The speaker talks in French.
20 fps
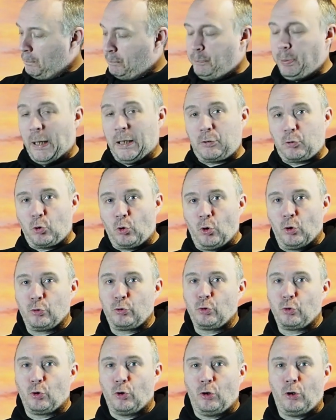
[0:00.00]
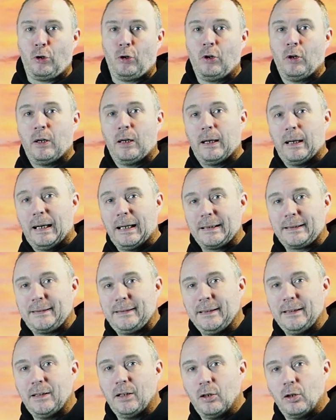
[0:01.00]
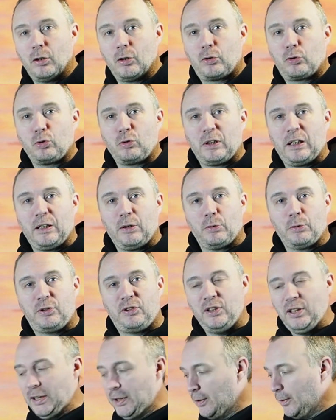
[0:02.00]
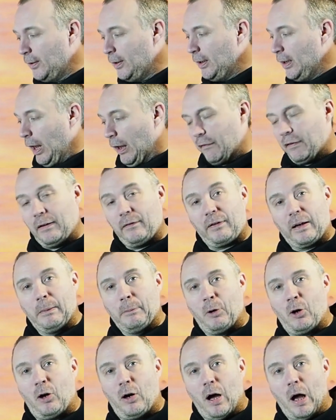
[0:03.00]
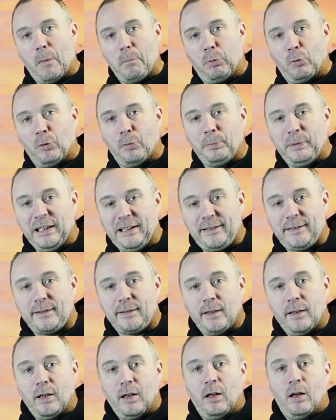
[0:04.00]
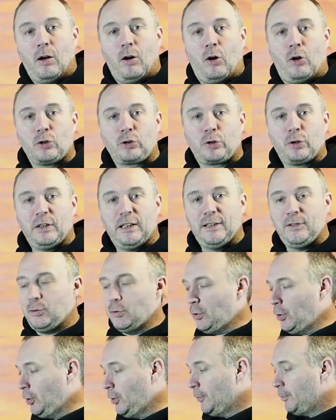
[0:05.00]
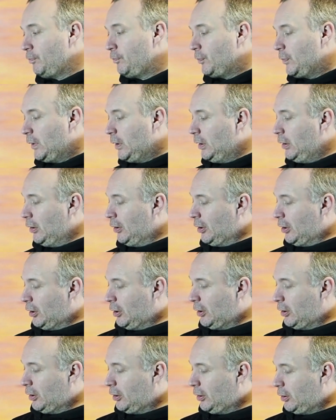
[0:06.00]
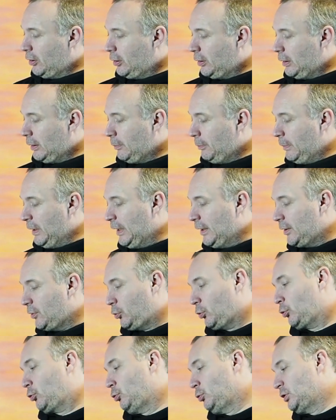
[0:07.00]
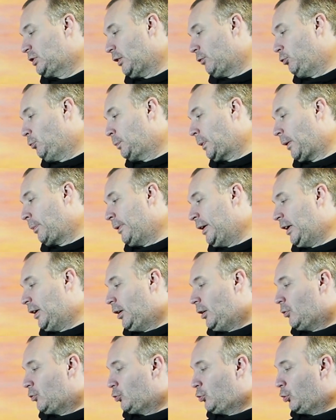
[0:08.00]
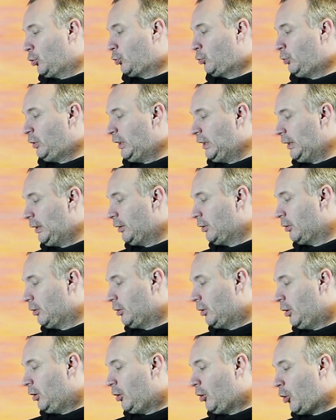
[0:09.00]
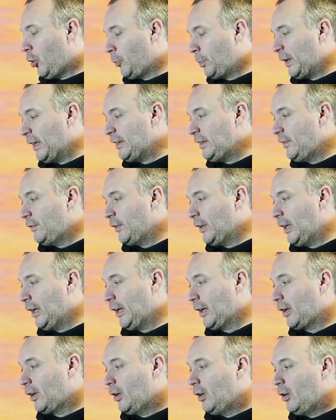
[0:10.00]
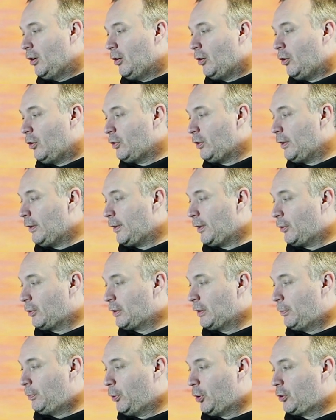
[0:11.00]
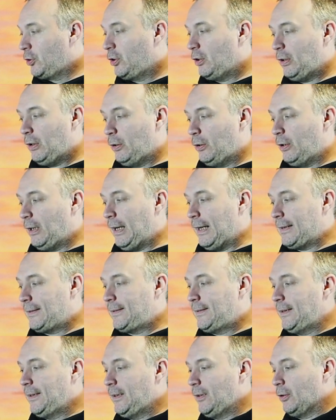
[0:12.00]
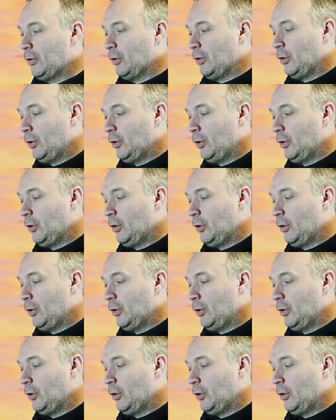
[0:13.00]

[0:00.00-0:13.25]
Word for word: pas trop enduro, assez touring aussi, enfin, vraiment un bon mix entre les deux, euh, mais surtout ça vous permet de rouler euh, en plein hiver en ayant des bottes euh, assez